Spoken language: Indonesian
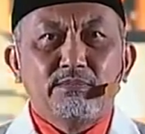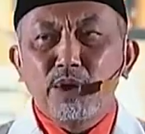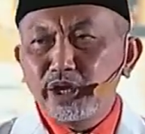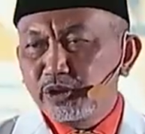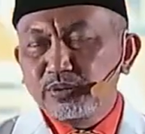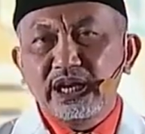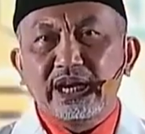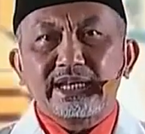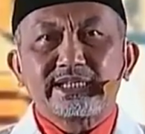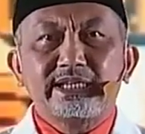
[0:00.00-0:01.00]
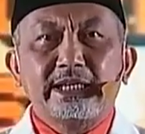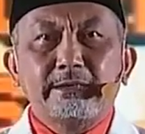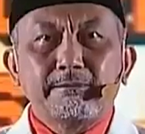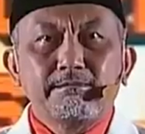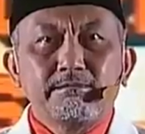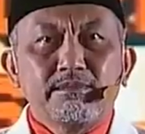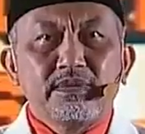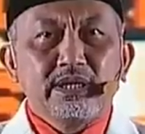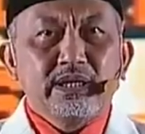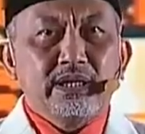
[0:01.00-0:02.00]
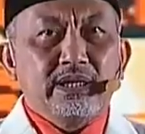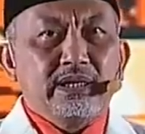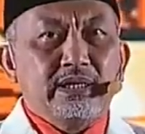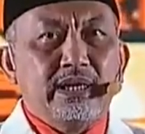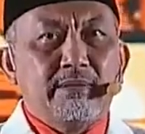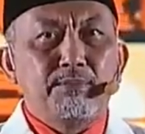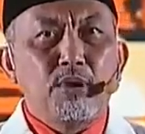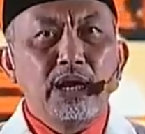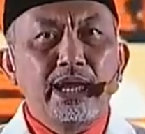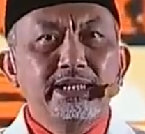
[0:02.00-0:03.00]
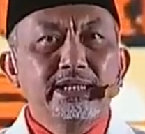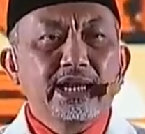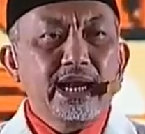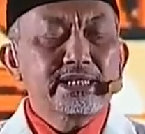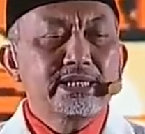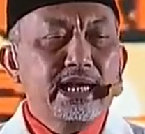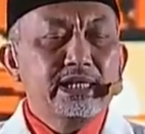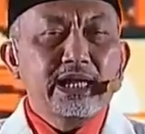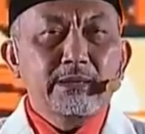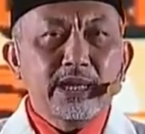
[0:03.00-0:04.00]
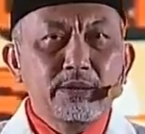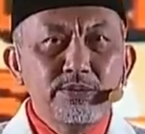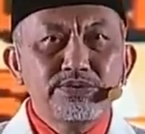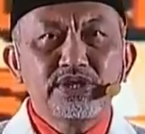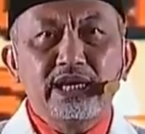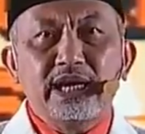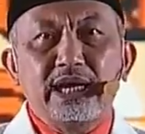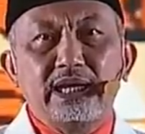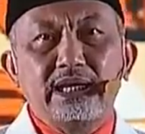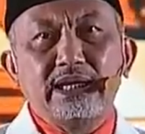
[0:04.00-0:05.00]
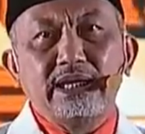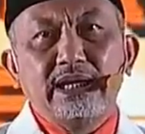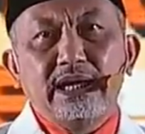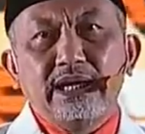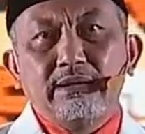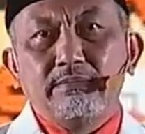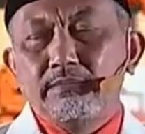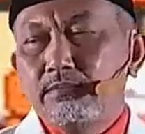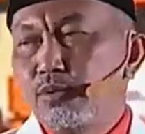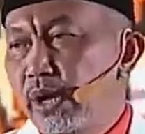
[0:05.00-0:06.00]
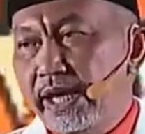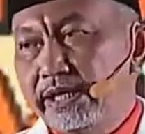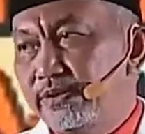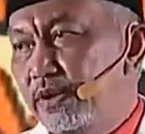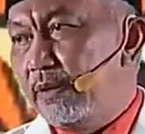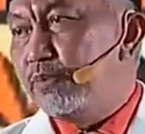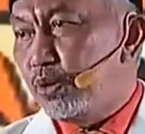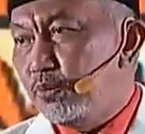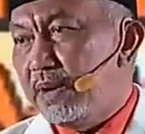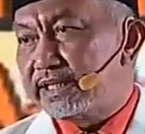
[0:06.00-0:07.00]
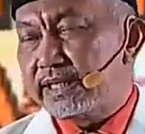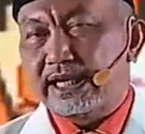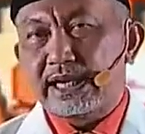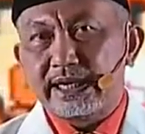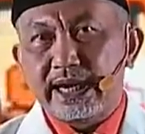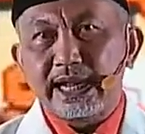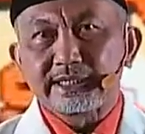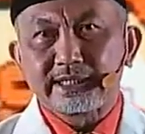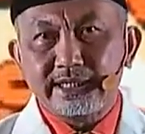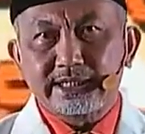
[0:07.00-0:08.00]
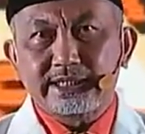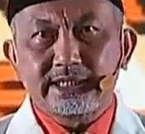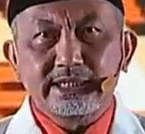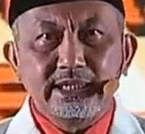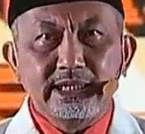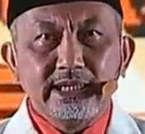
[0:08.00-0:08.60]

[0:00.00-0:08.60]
Begitu derasnya. Nah, pola interaksi antar manusia mulai juga berubah secara drastis.